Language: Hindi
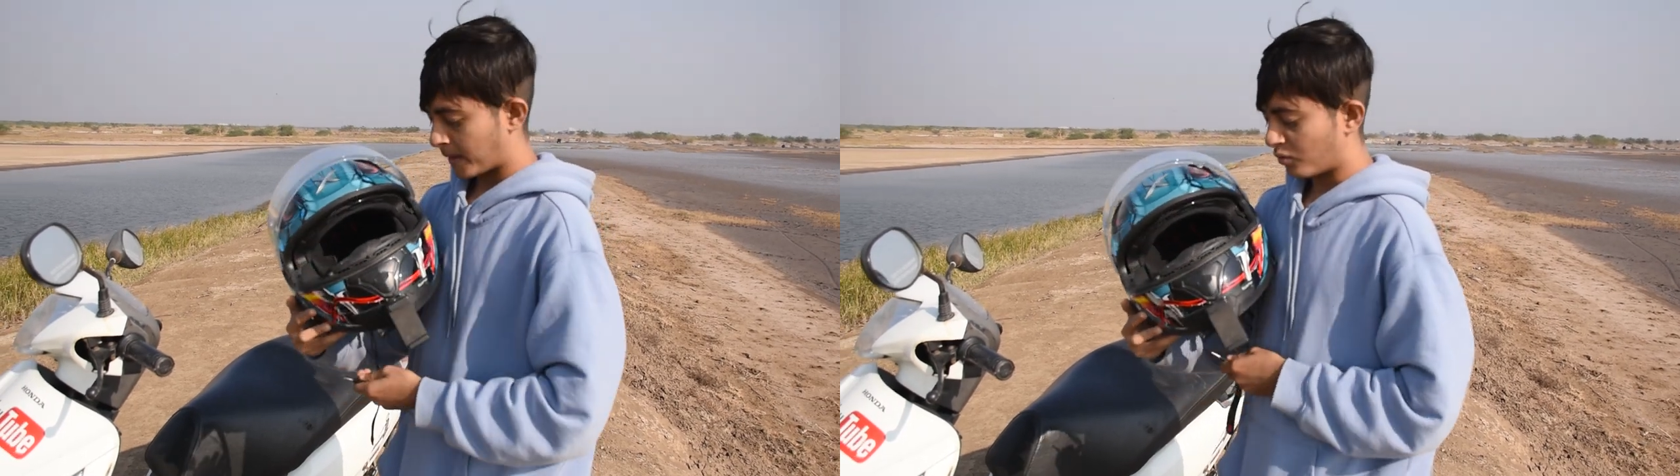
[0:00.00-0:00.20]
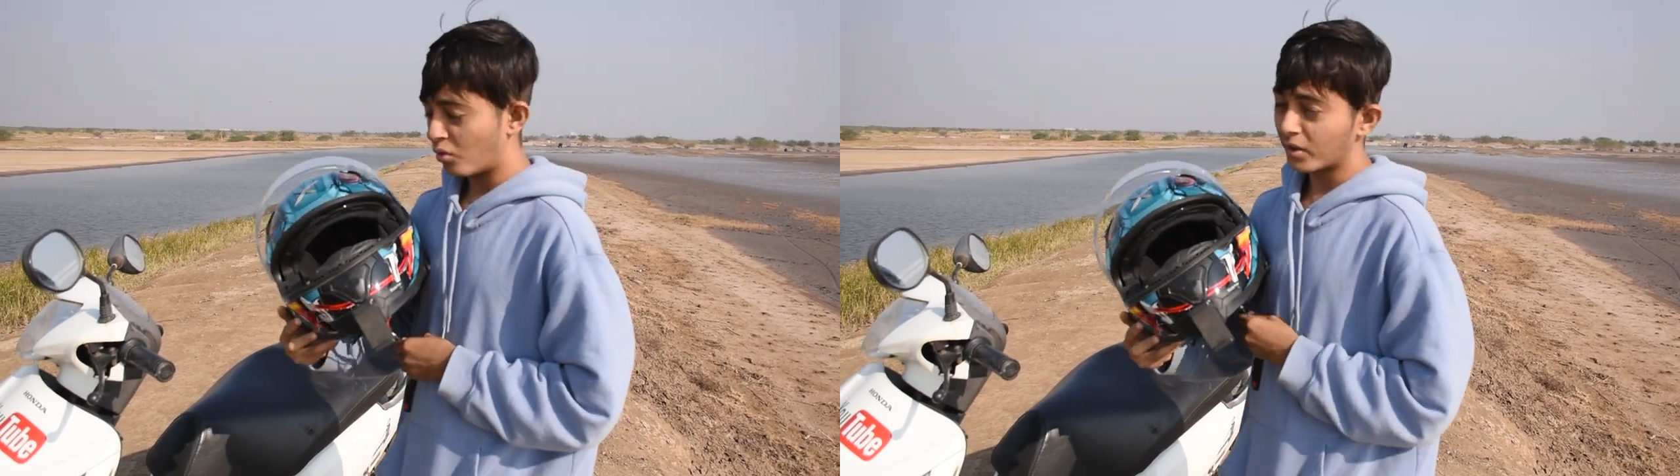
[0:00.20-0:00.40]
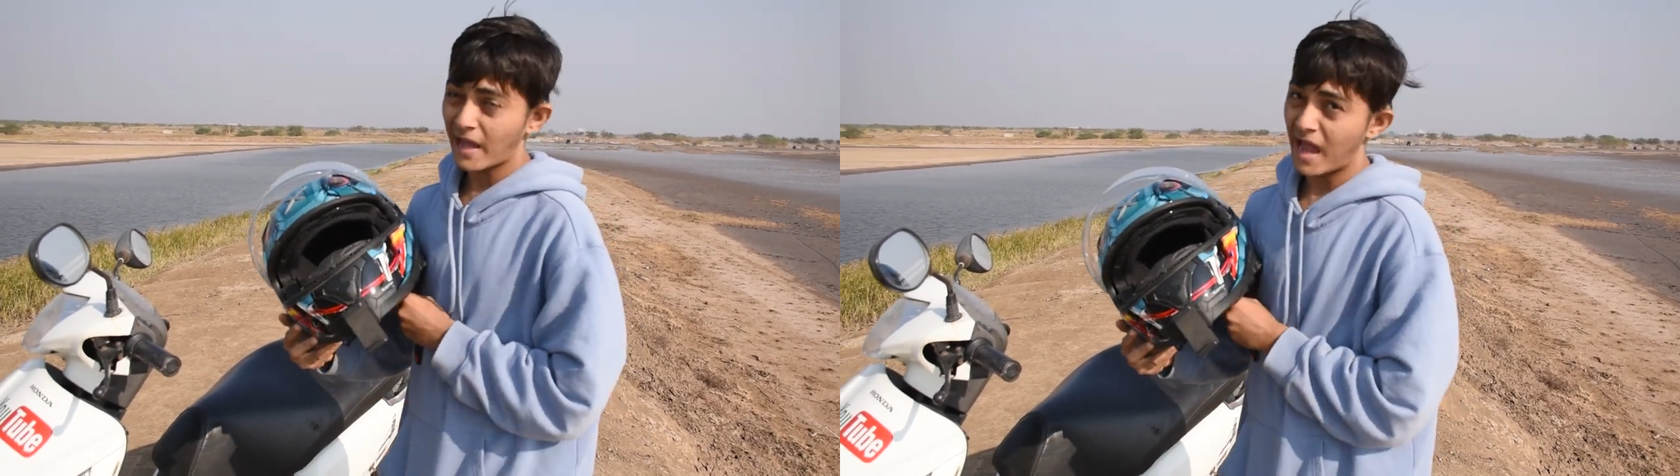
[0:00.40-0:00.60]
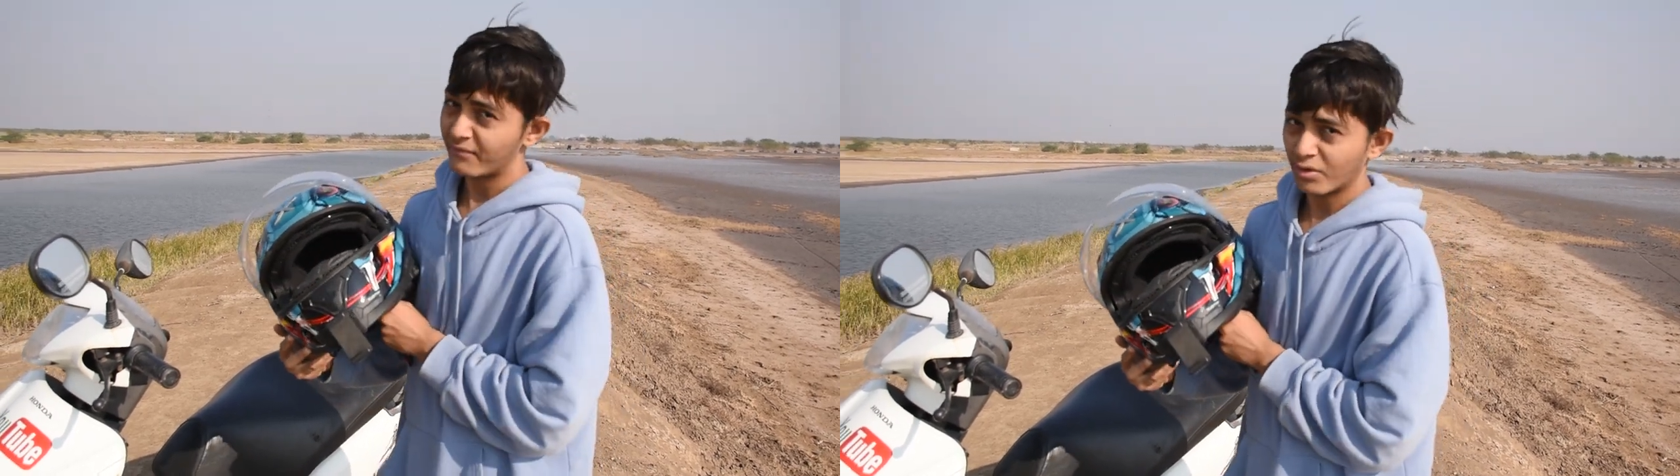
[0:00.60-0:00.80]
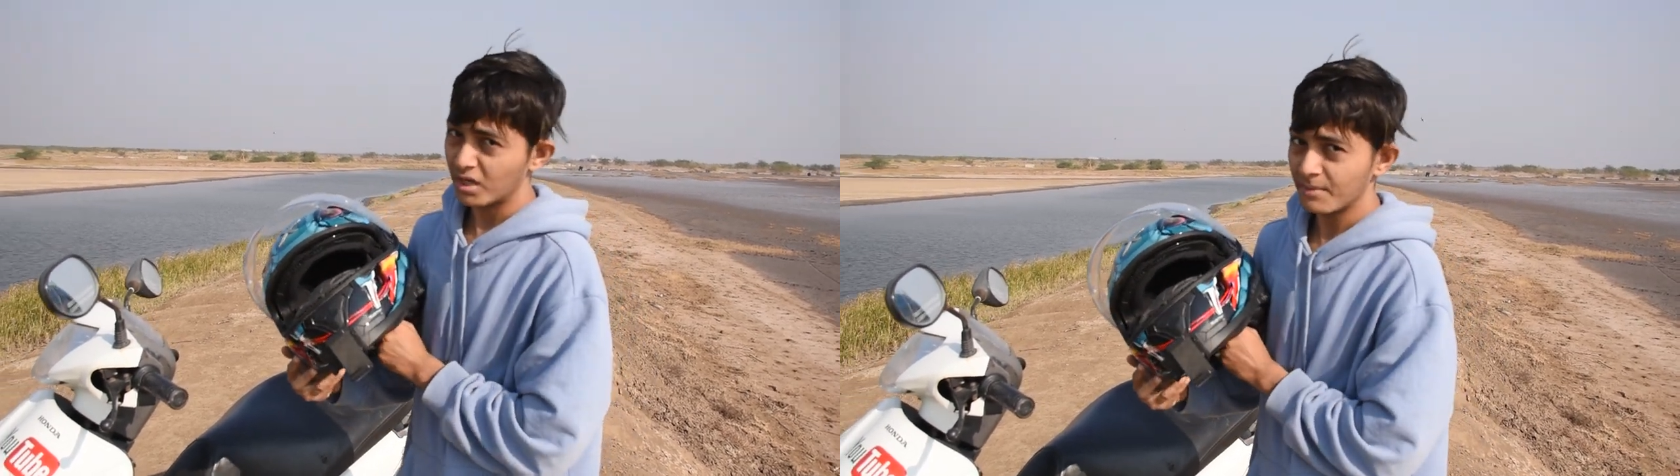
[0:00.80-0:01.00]
वो क्या
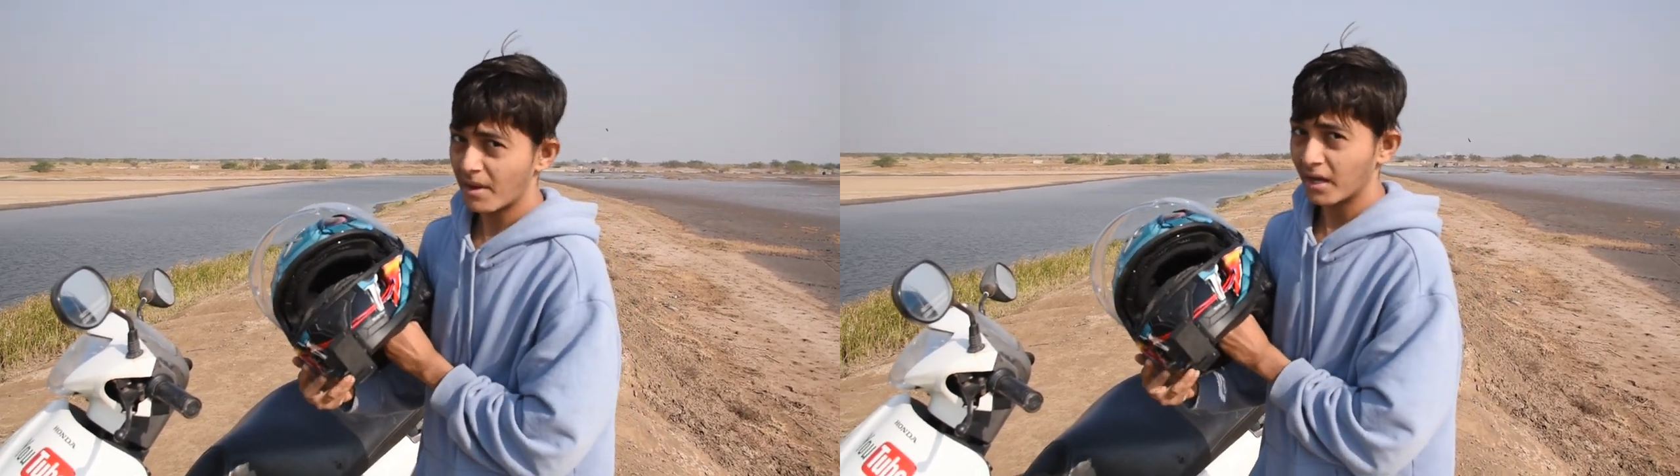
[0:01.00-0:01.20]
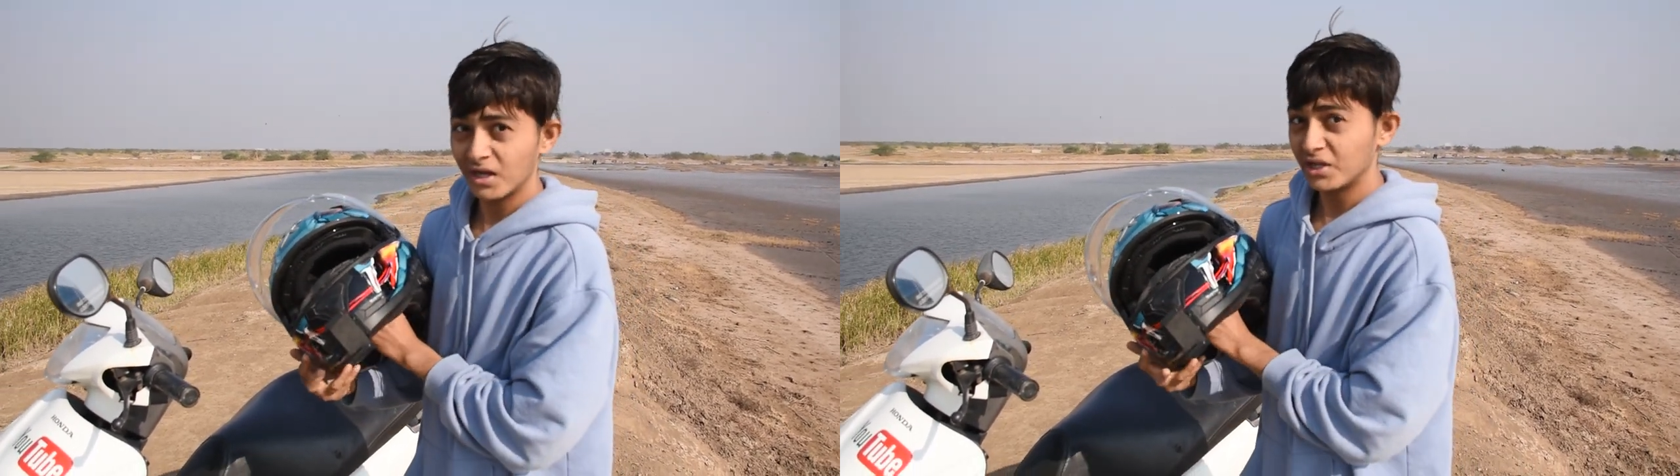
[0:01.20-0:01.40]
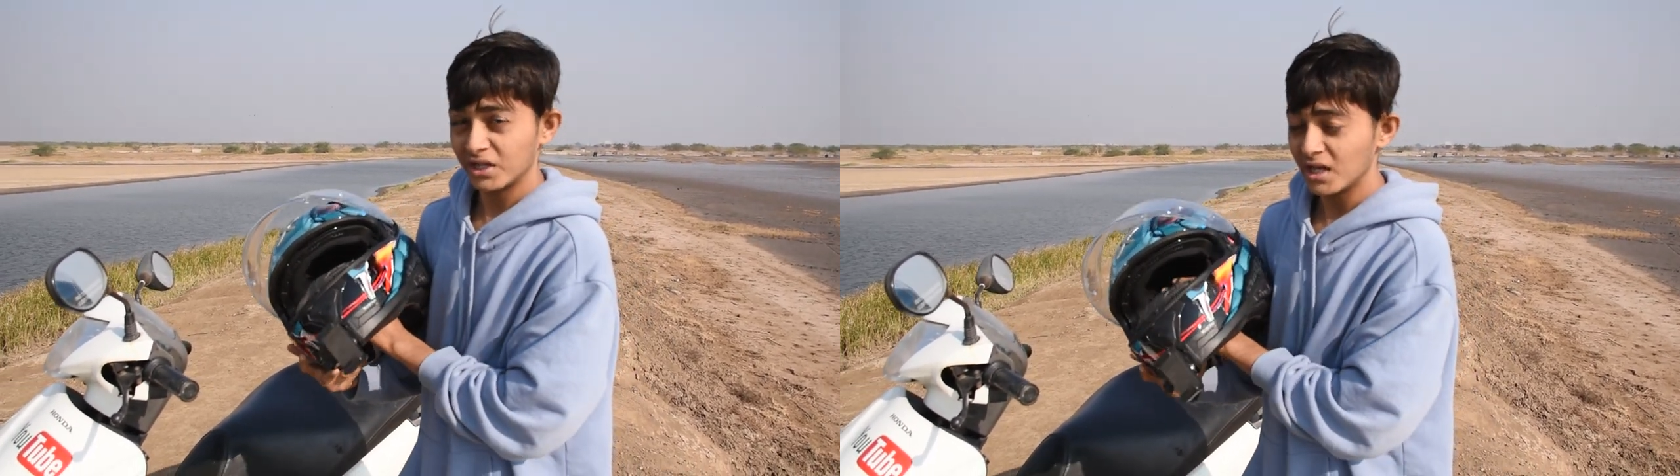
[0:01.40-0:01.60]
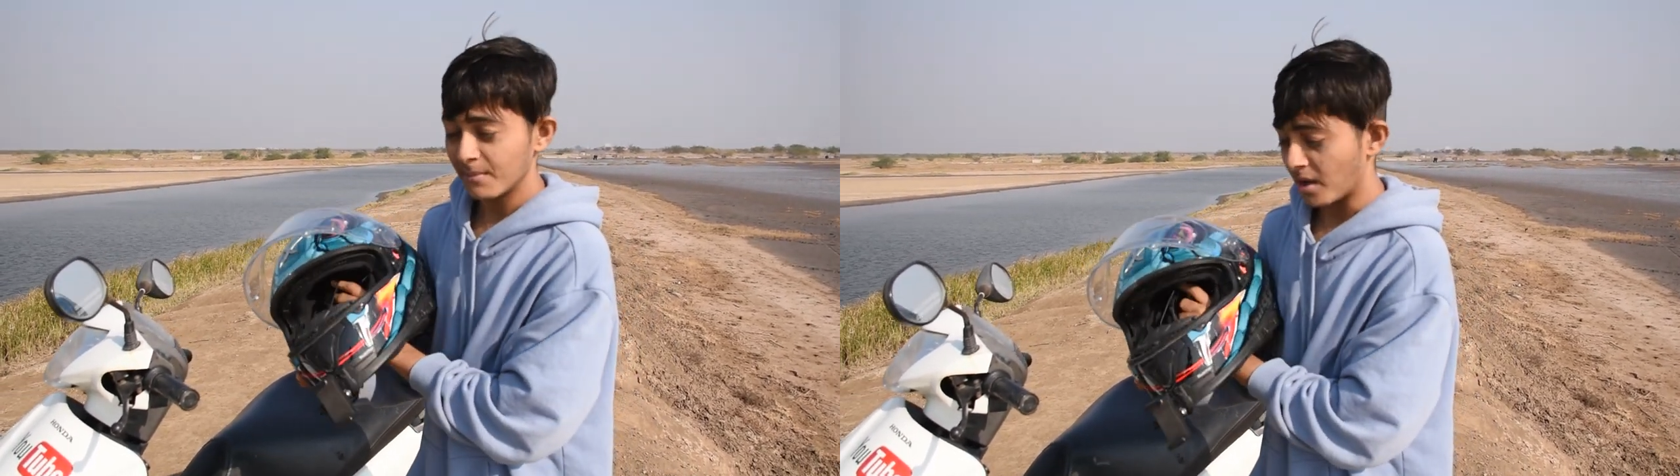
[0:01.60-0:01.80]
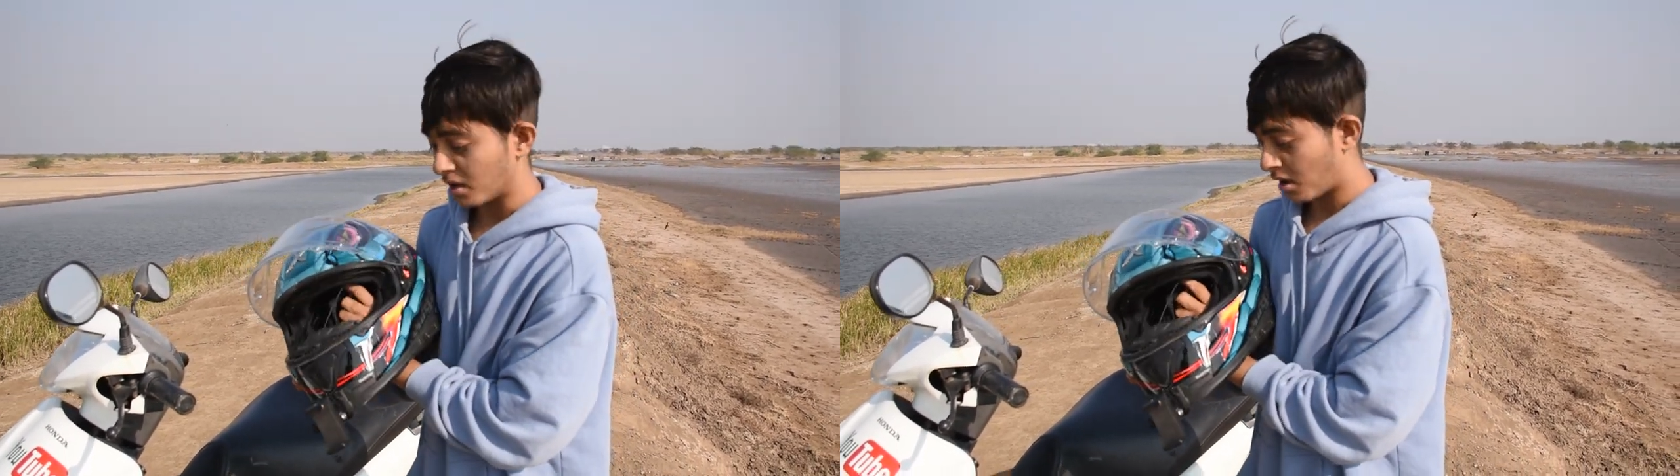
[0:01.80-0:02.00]
आईफोन दे पाएगा या नहीं दे
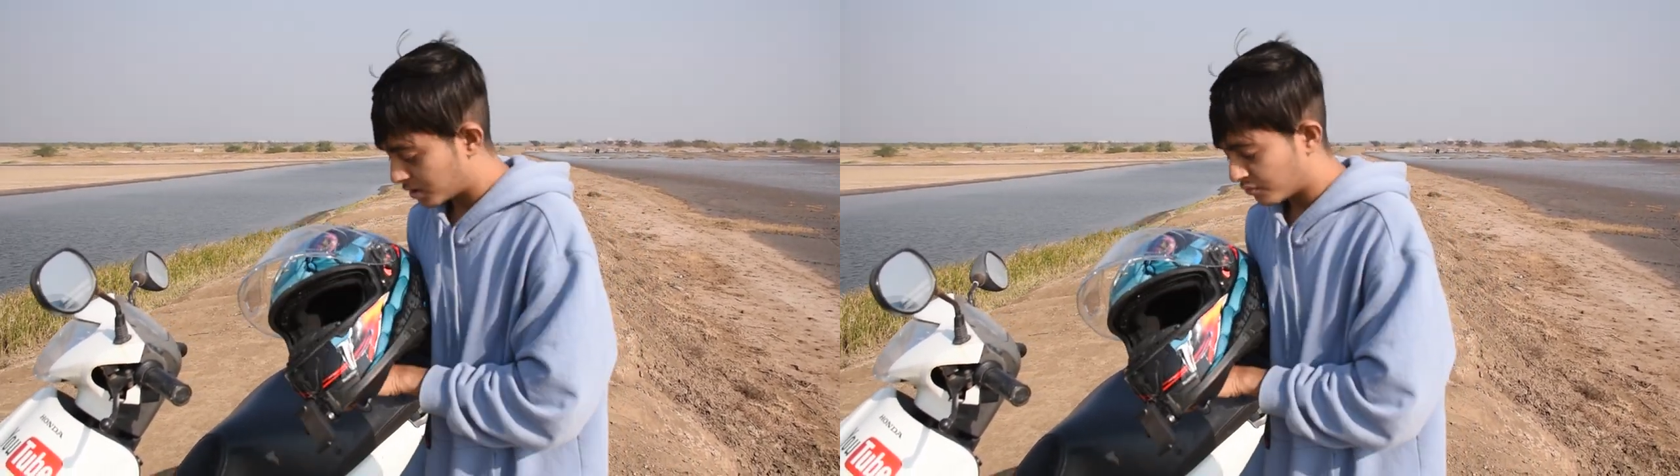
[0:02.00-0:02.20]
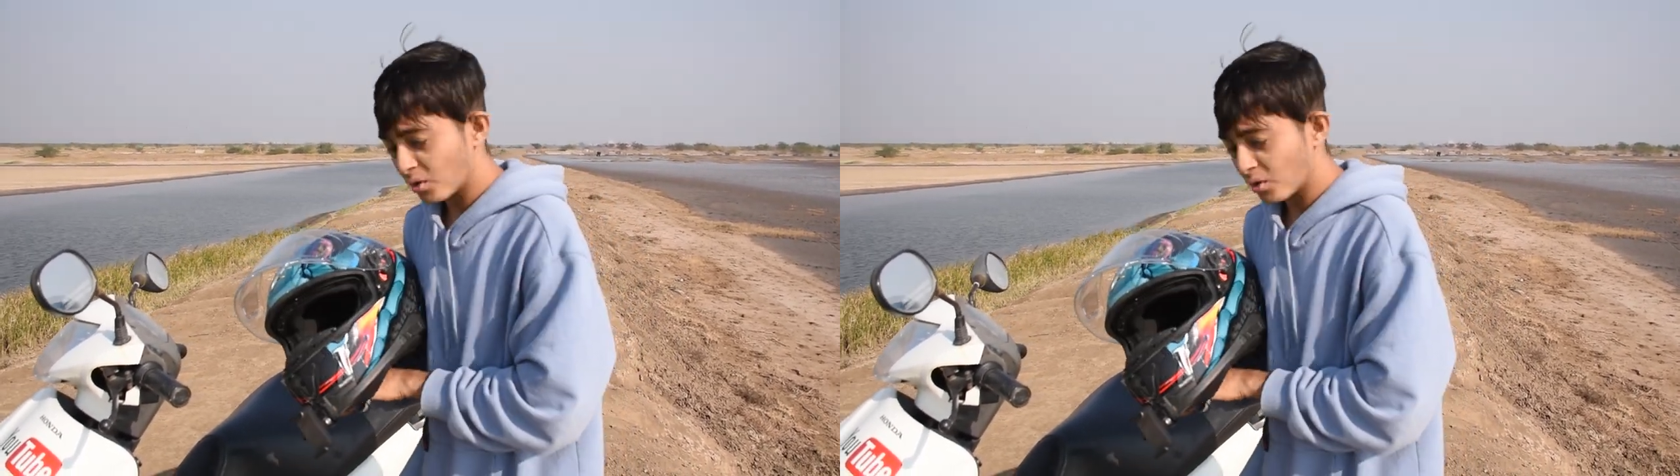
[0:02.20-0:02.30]
पाएगा ना